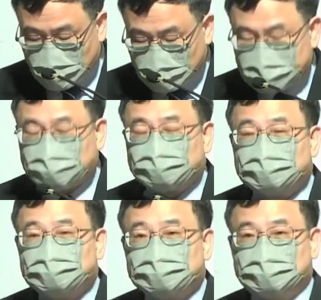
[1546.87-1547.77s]
耶稣基
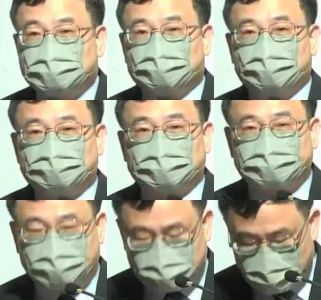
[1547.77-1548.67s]
督提醒我们是要
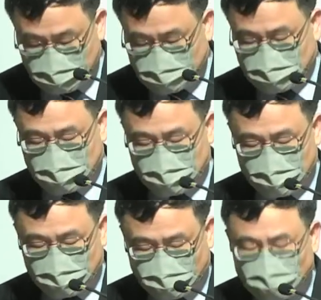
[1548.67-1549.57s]
坚韧，
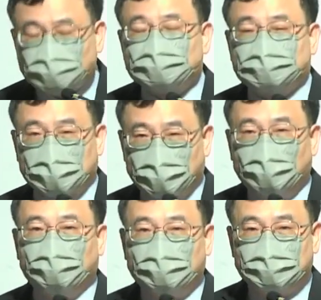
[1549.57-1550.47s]
继续等
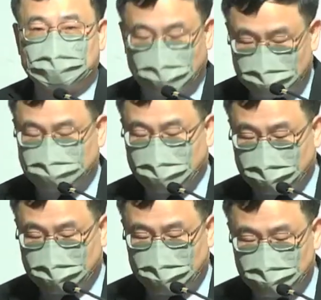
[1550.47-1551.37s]
候他的再
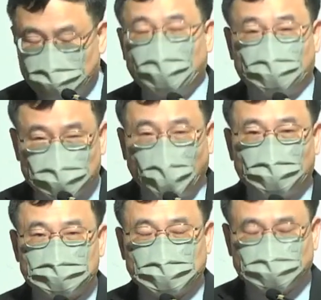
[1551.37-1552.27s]
来，虽然很痛，
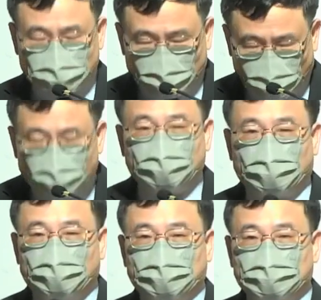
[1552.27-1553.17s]
但最后会有
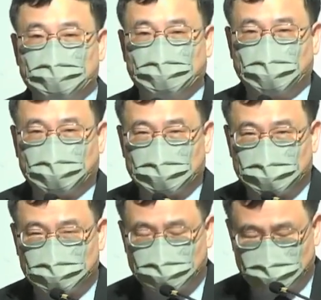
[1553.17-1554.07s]
一个
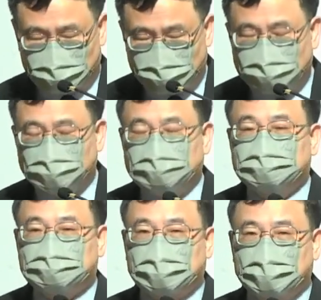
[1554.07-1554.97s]
新
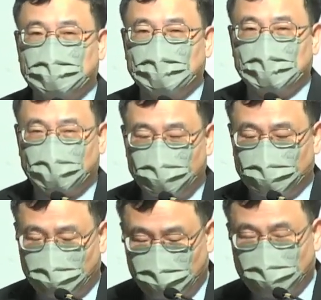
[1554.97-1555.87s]
生，会
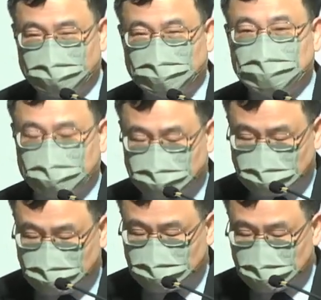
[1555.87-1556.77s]
有一个新天
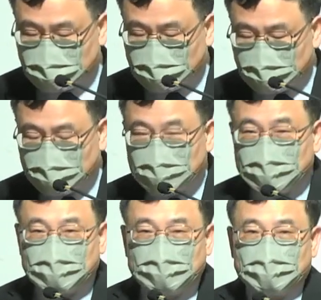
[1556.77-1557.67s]
新地。
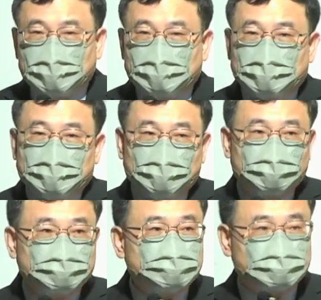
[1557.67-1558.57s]

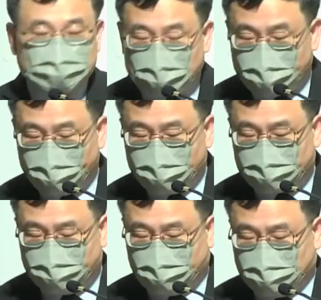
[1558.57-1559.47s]
我自己上个月
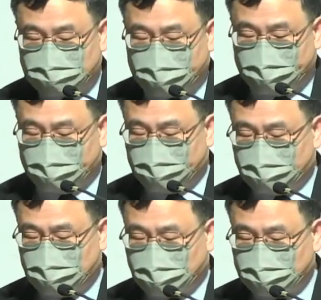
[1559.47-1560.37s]
底啊，在
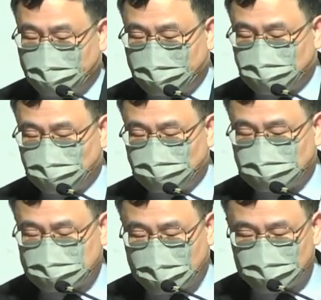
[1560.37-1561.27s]
呃跟太太一起回去
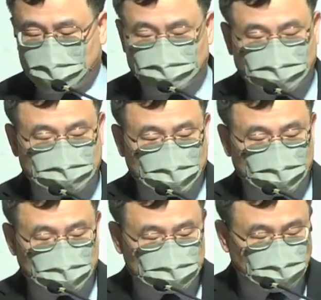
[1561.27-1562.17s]
上大陆探亲
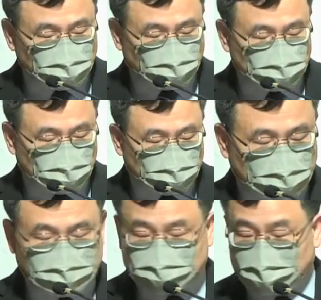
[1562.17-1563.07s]
啊，已经时隔
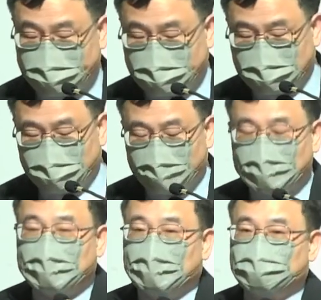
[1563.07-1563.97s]
近三年了，
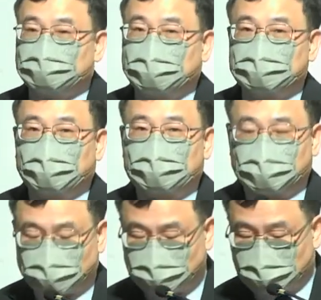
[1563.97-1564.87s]
回去看到
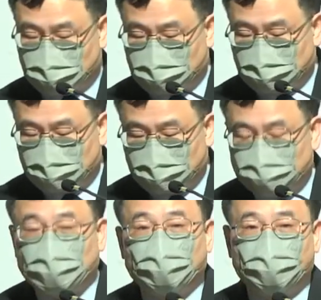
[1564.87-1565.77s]
隔处的。
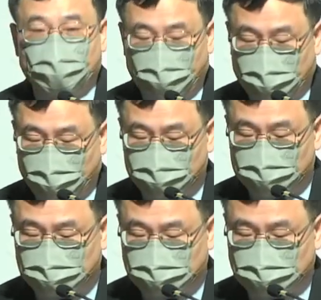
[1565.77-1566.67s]
教会啊，或者
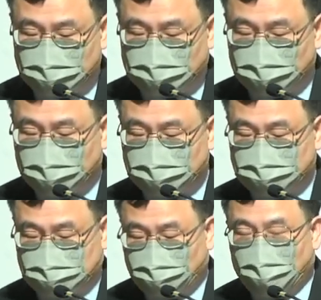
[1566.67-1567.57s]
是社会的
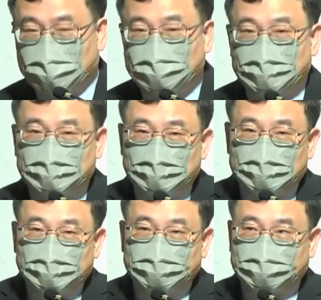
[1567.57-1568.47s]
情况，
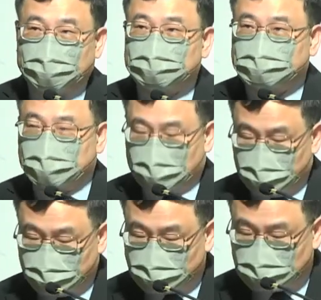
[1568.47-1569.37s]
也看得见啊，
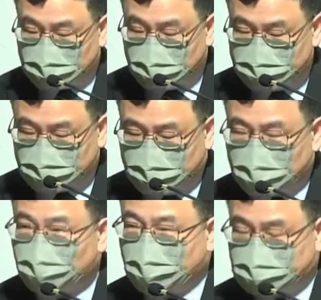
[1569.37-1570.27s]
明居线也看得见啊。我
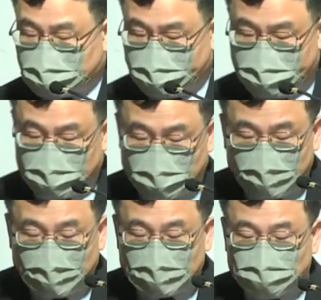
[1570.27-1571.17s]
们往下一页啊，
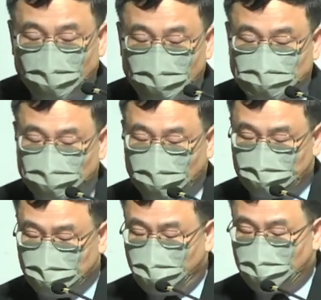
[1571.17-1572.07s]
教会受到
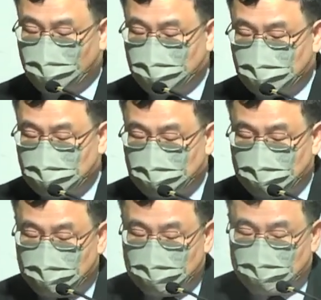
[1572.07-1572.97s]
逼迫，
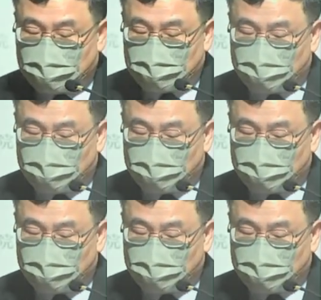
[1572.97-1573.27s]
隔